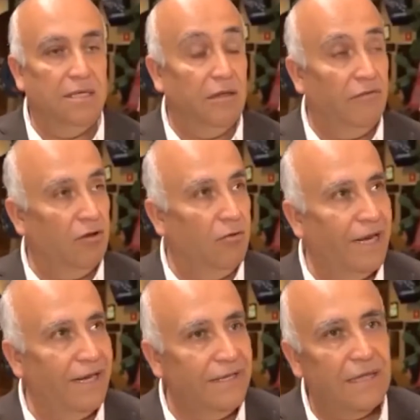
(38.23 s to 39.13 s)

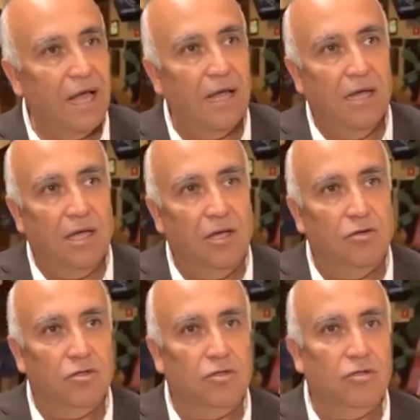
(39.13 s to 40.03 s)
Científico-Humanista y
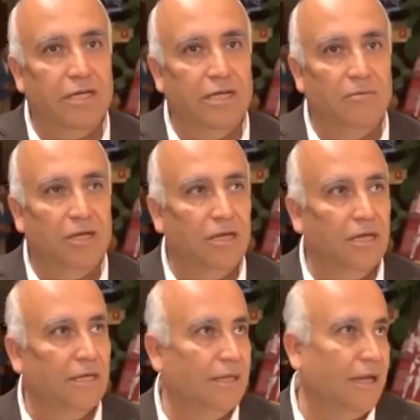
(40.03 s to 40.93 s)
nosotros queremos
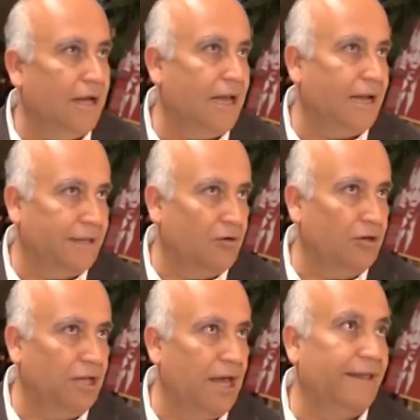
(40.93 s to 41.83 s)
que tenga la
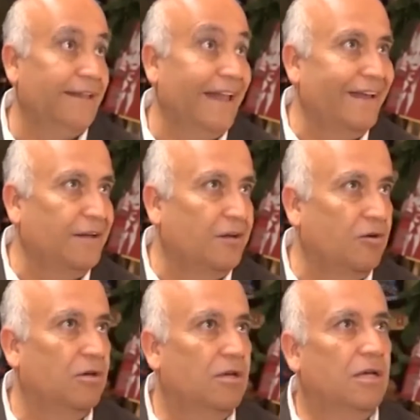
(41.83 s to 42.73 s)
categoría de
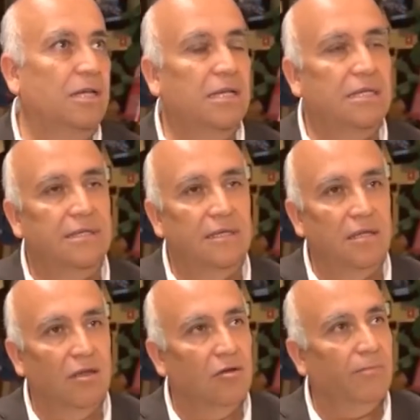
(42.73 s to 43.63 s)
técnico, en el
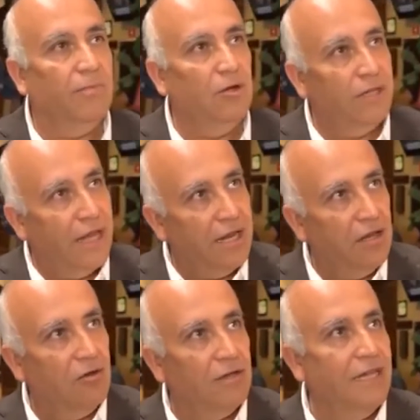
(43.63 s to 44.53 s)
sentido, pero
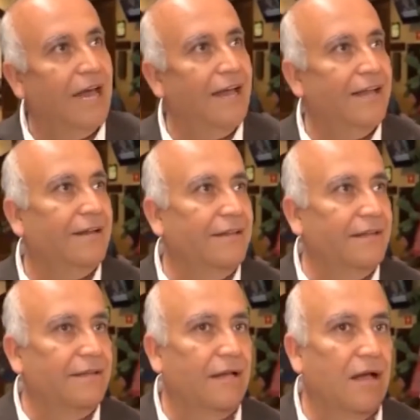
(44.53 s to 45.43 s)
técnico del área
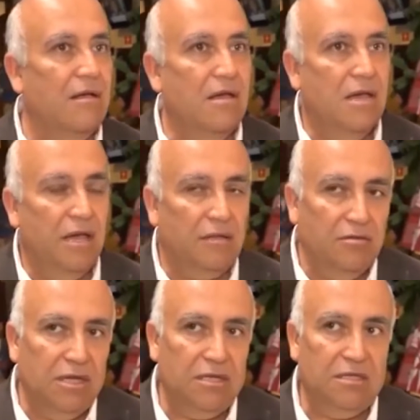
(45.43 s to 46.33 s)
artística. Esto
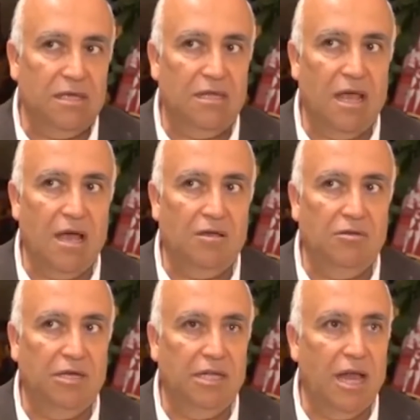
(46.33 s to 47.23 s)
es una iniciativa,
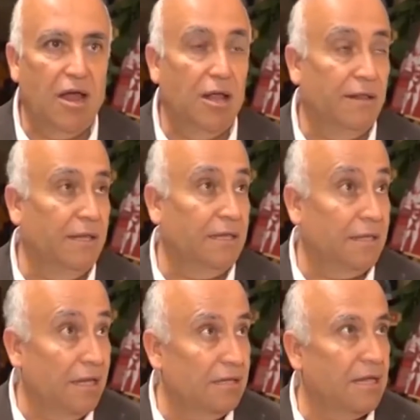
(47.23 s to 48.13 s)
yo diría,
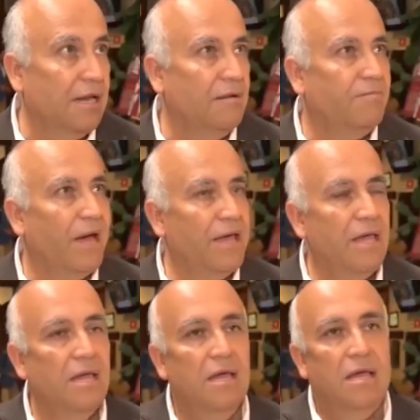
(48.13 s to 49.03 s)
distinta en el
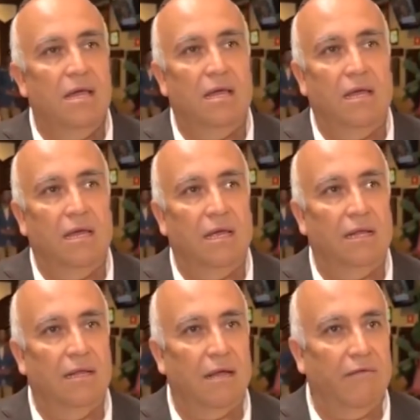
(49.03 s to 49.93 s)
país, eh,
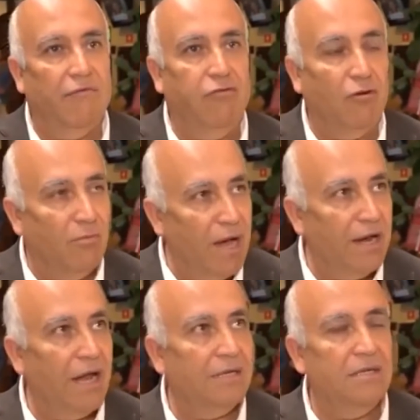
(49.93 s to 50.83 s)
de
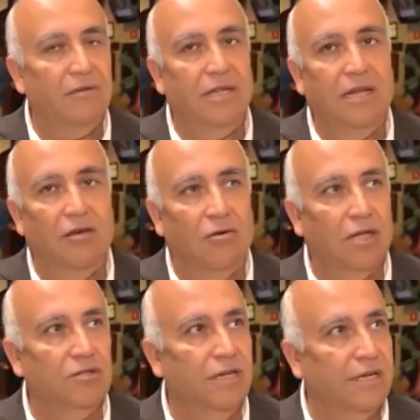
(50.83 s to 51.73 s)
formar a través de la
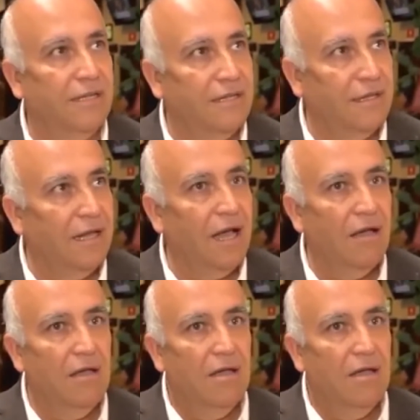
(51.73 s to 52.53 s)
educación artística,